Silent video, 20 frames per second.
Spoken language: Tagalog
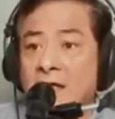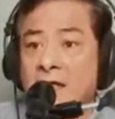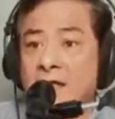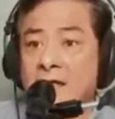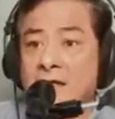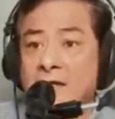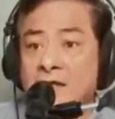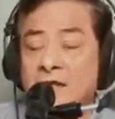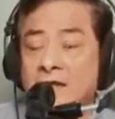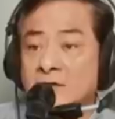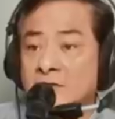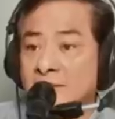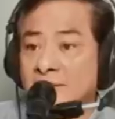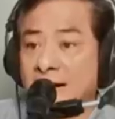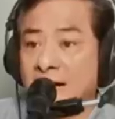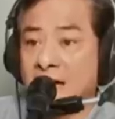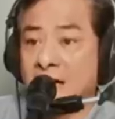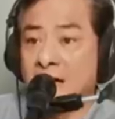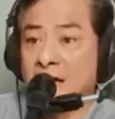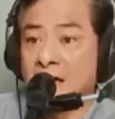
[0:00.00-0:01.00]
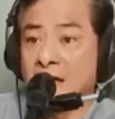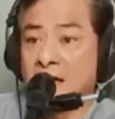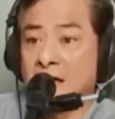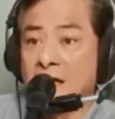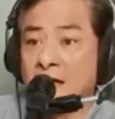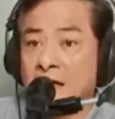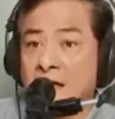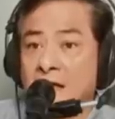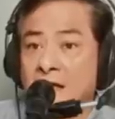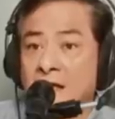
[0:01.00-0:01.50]
Di ba?
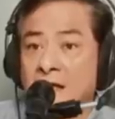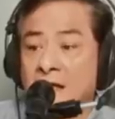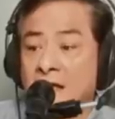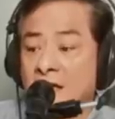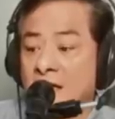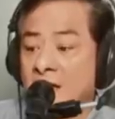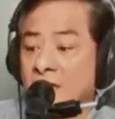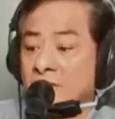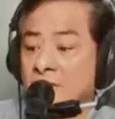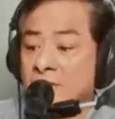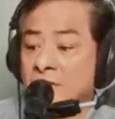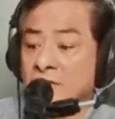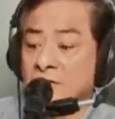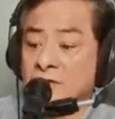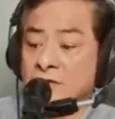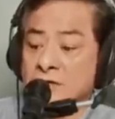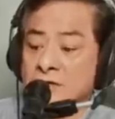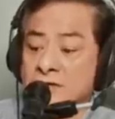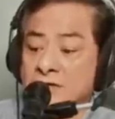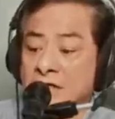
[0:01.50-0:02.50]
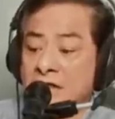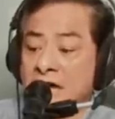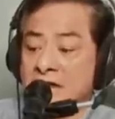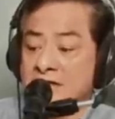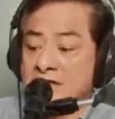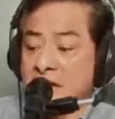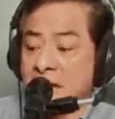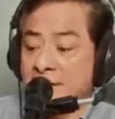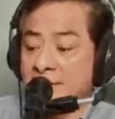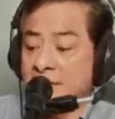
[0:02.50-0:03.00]
Eh kung totoo
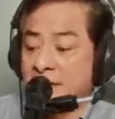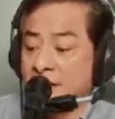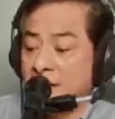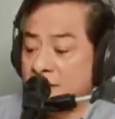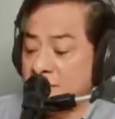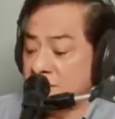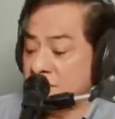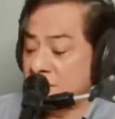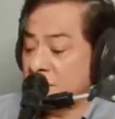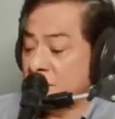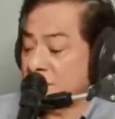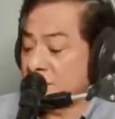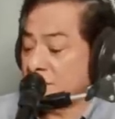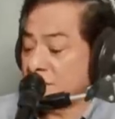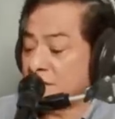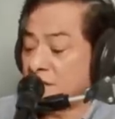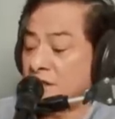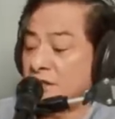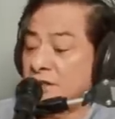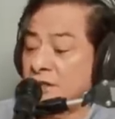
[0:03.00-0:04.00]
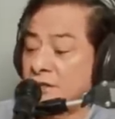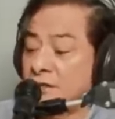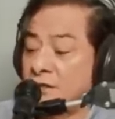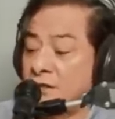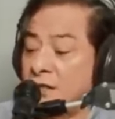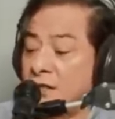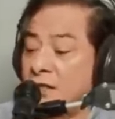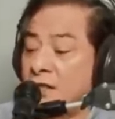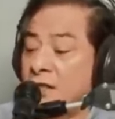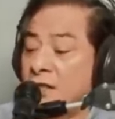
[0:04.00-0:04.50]
sinasabi ninyo dyan sa City Hall
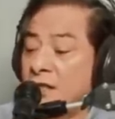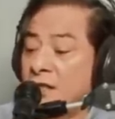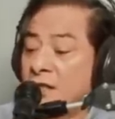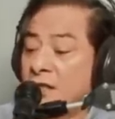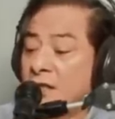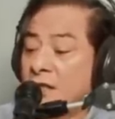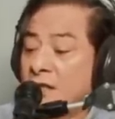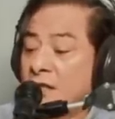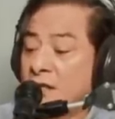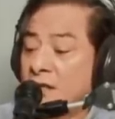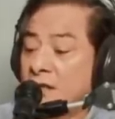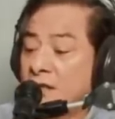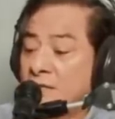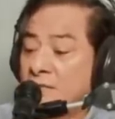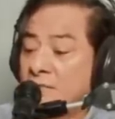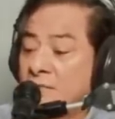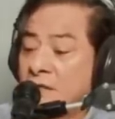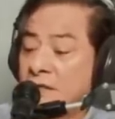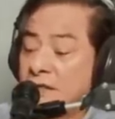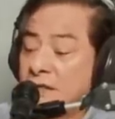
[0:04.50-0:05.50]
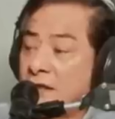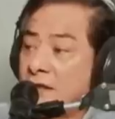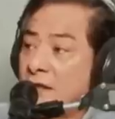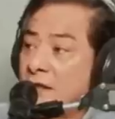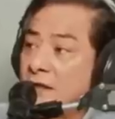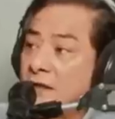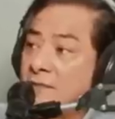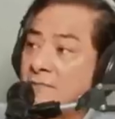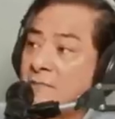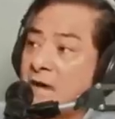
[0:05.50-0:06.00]
eh, bak
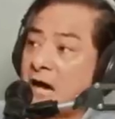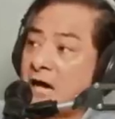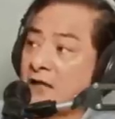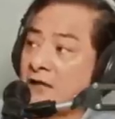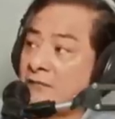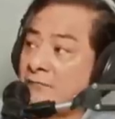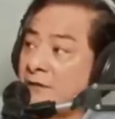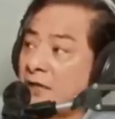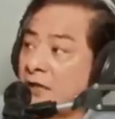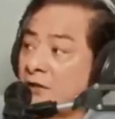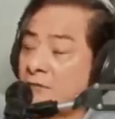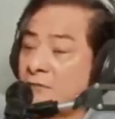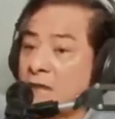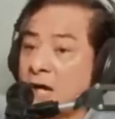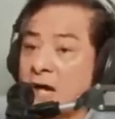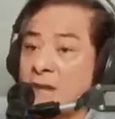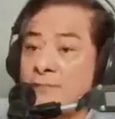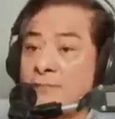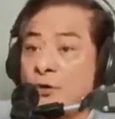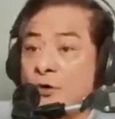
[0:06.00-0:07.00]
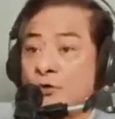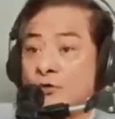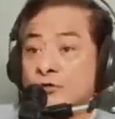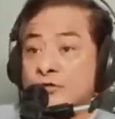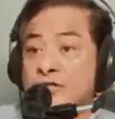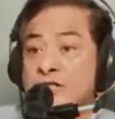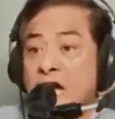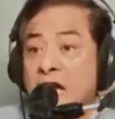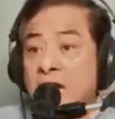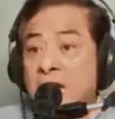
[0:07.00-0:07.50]
bakit meron mga pogo
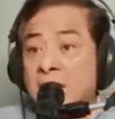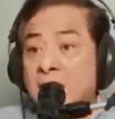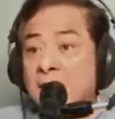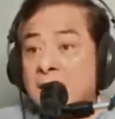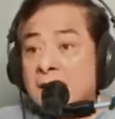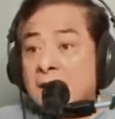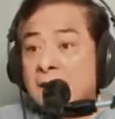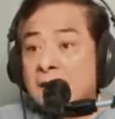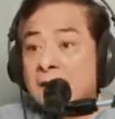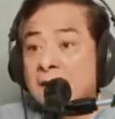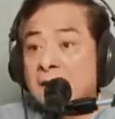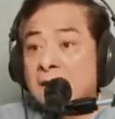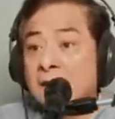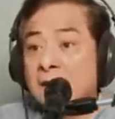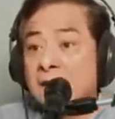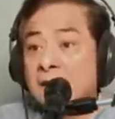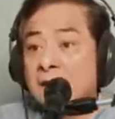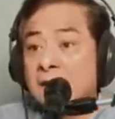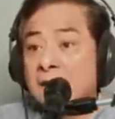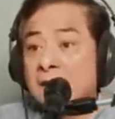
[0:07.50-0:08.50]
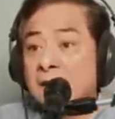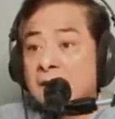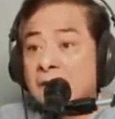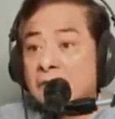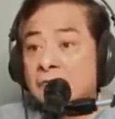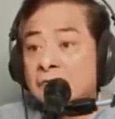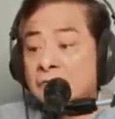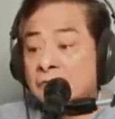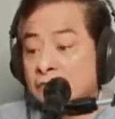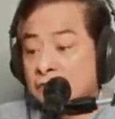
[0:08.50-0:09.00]
dyan?
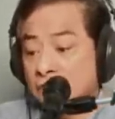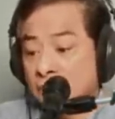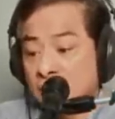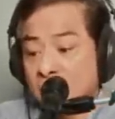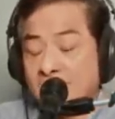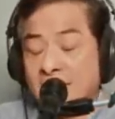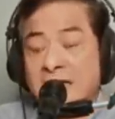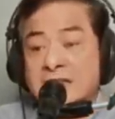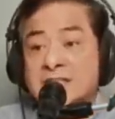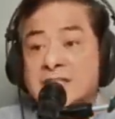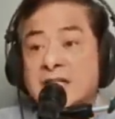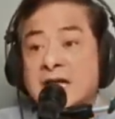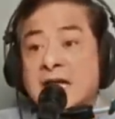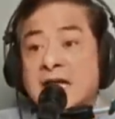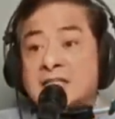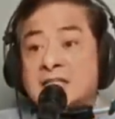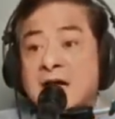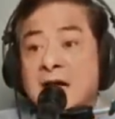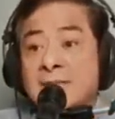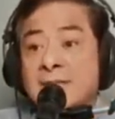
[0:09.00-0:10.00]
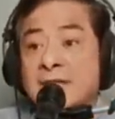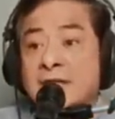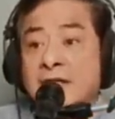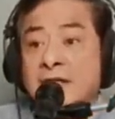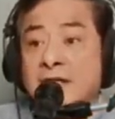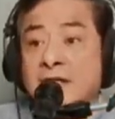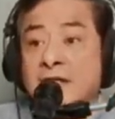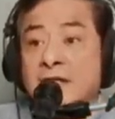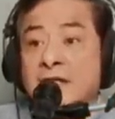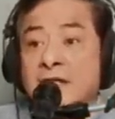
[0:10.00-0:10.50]
Kung totoo mga sinasabi
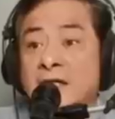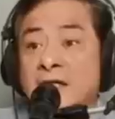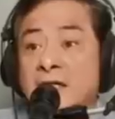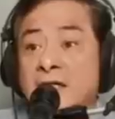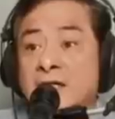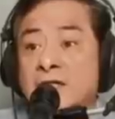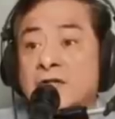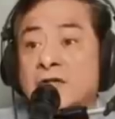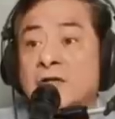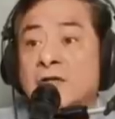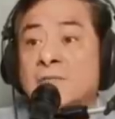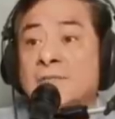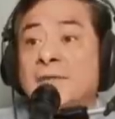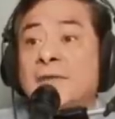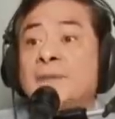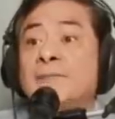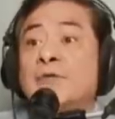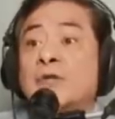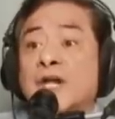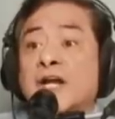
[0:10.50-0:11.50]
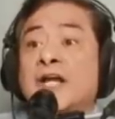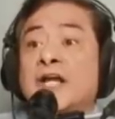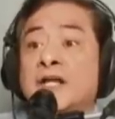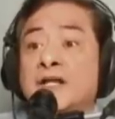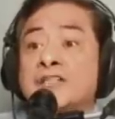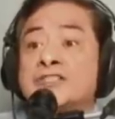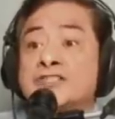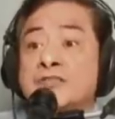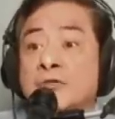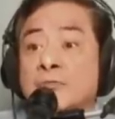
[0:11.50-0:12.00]
ni Yorme More,
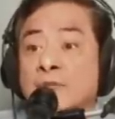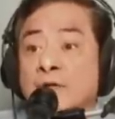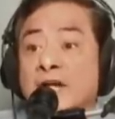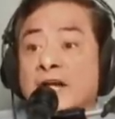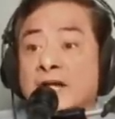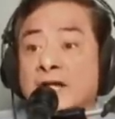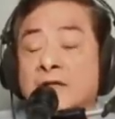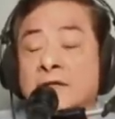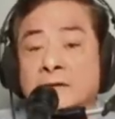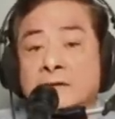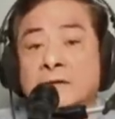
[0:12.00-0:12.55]
Isko Moreno,